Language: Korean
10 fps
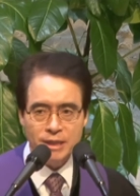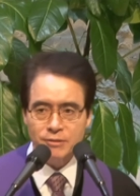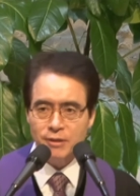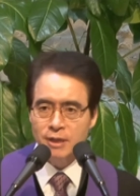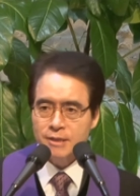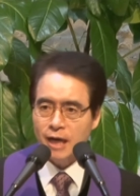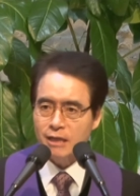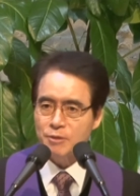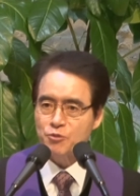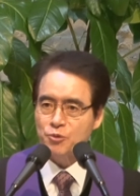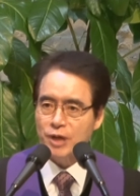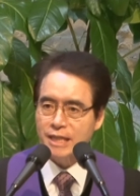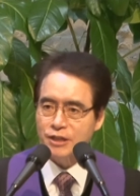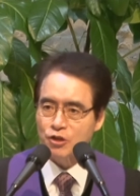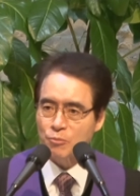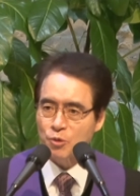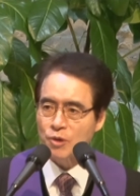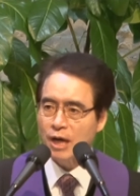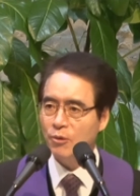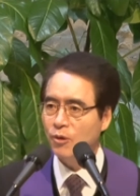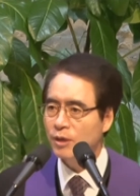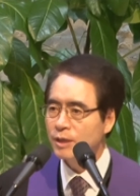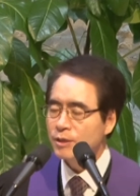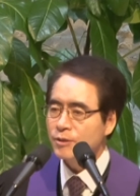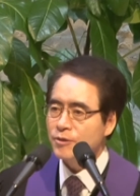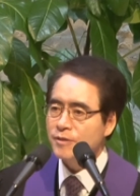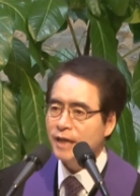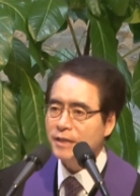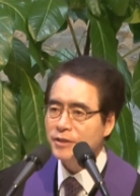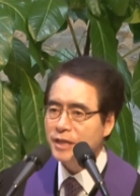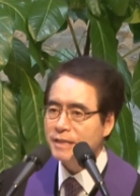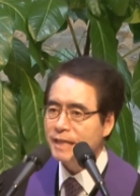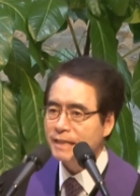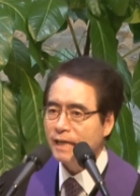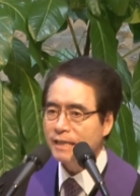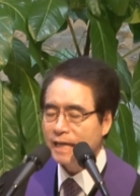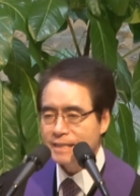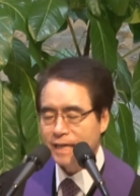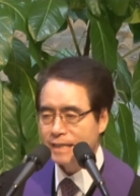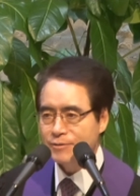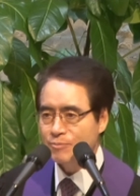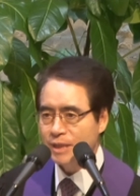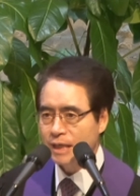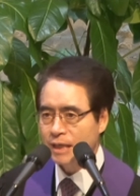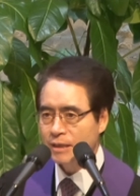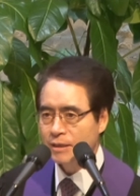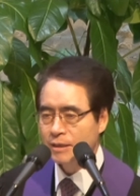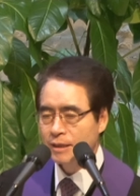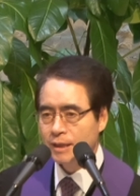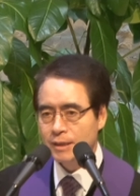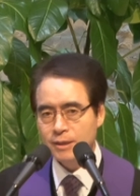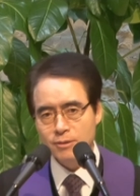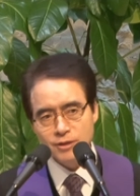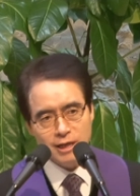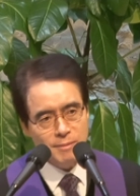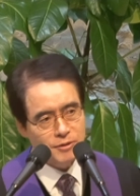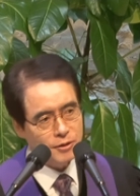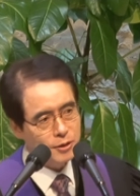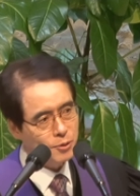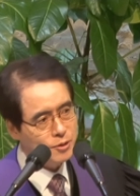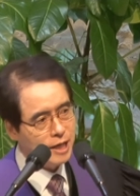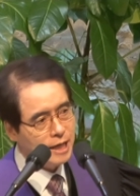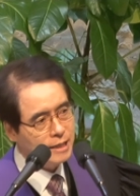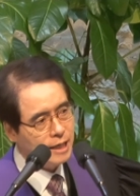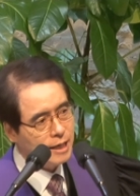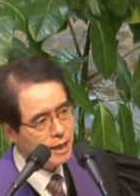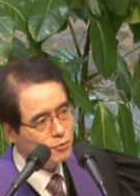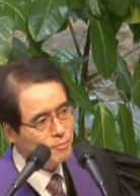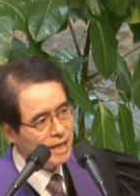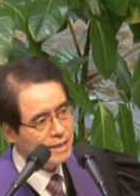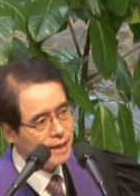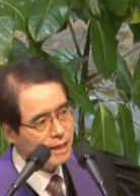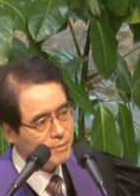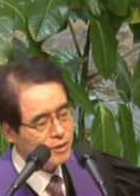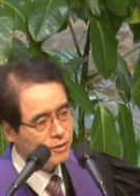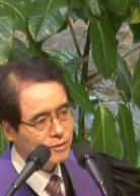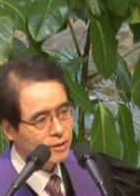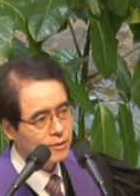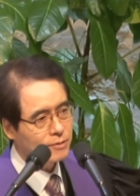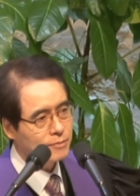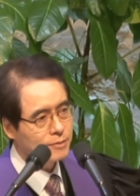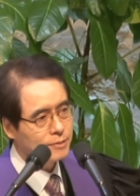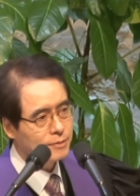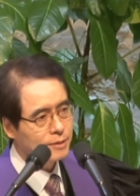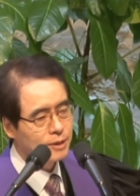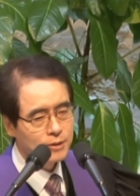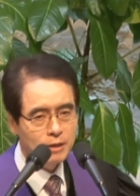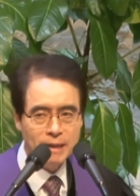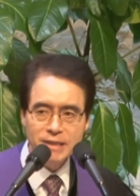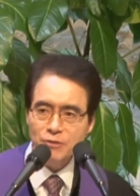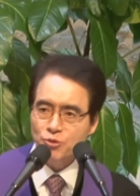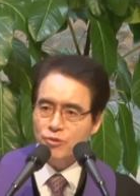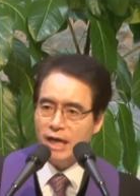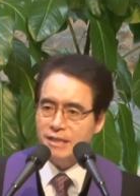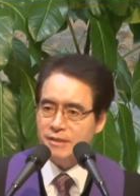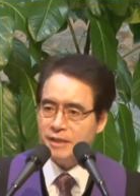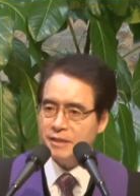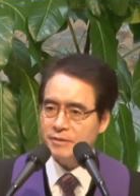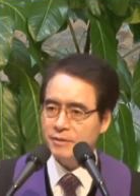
해서 사람이 죽어가는데도 불구하고 그들을 살려낼 생각을 하지 않았습니다. 예루살렘에서 여리고로 내려가다가 강도 만난 사람이 있었어요. 그반 다 죽고 가는 거예요.